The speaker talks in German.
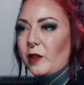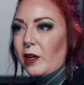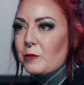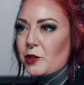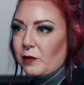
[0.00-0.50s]
wir
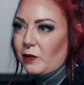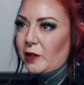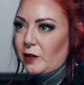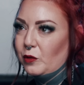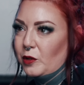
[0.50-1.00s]
haben
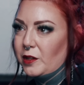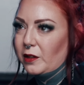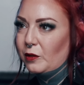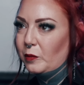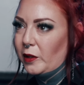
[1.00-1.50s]
schriftlichen
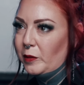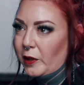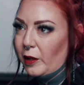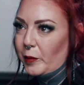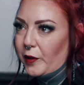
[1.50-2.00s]
Kontakt über
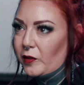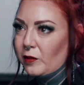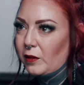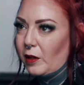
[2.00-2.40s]
E-Mail am besten.